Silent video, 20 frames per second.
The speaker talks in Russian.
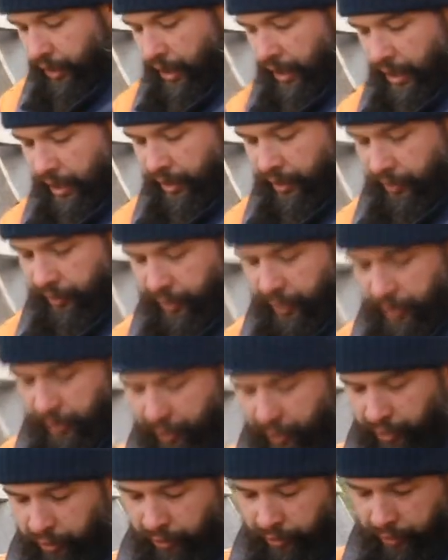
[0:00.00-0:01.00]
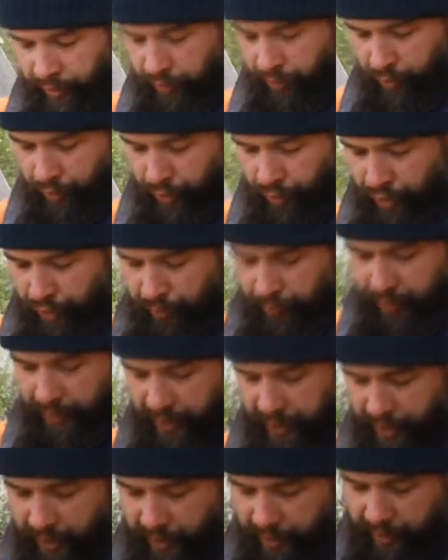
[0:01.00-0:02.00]
я делал это очень
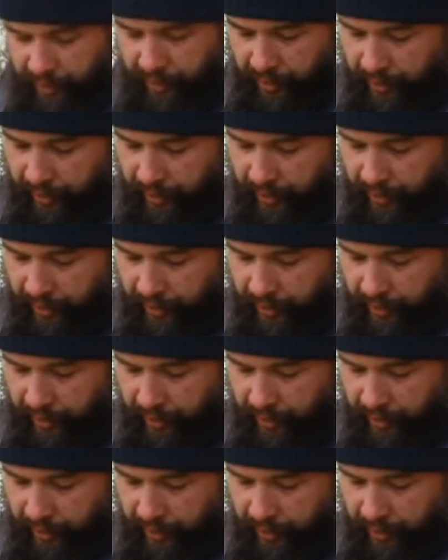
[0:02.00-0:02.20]
быстро.